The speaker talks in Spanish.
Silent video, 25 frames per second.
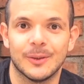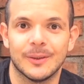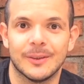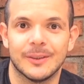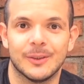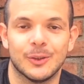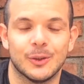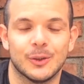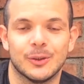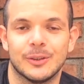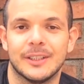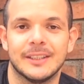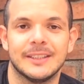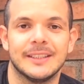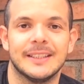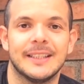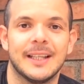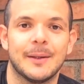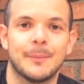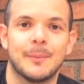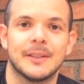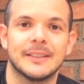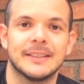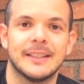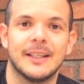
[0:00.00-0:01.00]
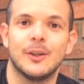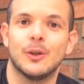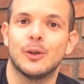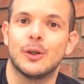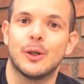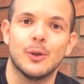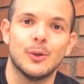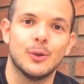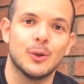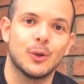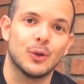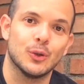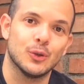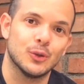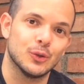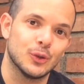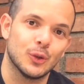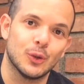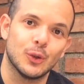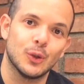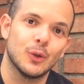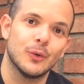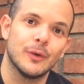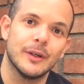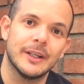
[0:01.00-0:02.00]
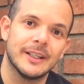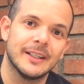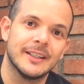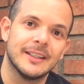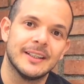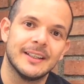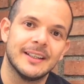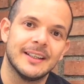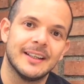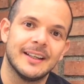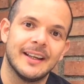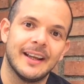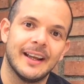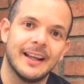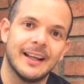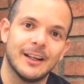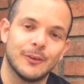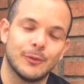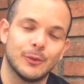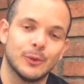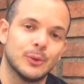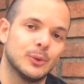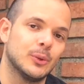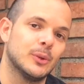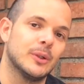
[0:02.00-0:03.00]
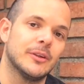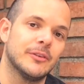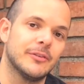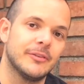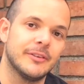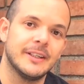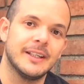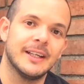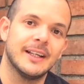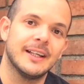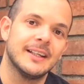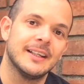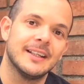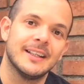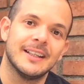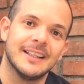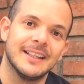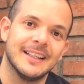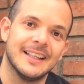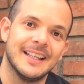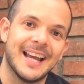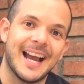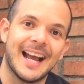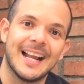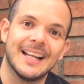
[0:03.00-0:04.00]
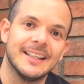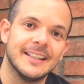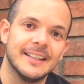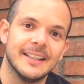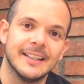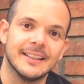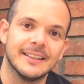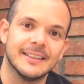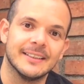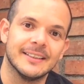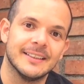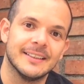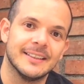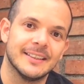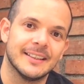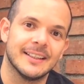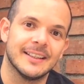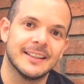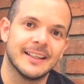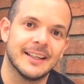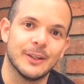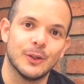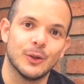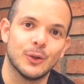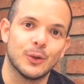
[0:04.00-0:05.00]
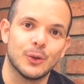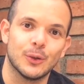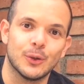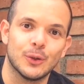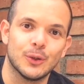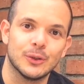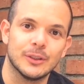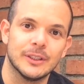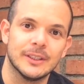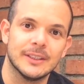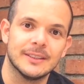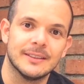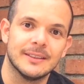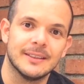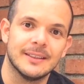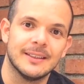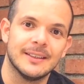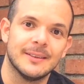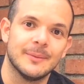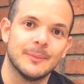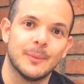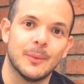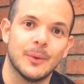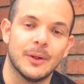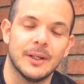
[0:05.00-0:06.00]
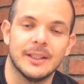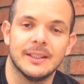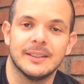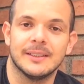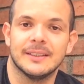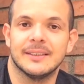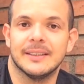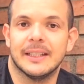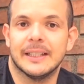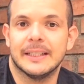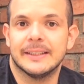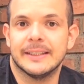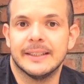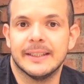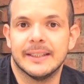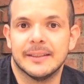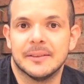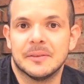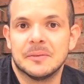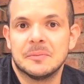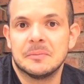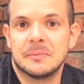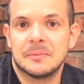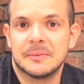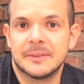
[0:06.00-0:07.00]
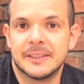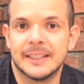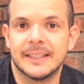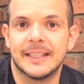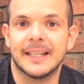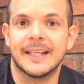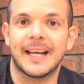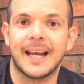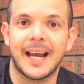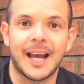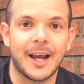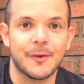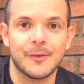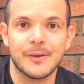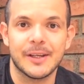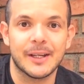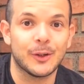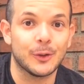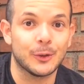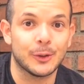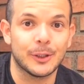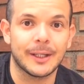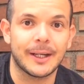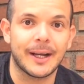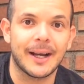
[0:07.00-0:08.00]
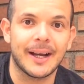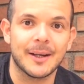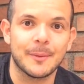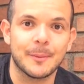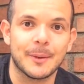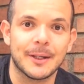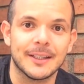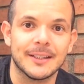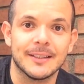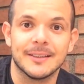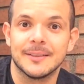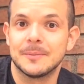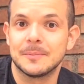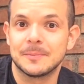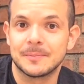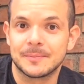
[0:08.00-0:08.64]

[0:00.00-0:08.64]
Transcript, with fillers: No sé si te ha pasado que uno con solo ver la fotografía de alguien que no conoces puedes decir si te cae bien o te cae mal.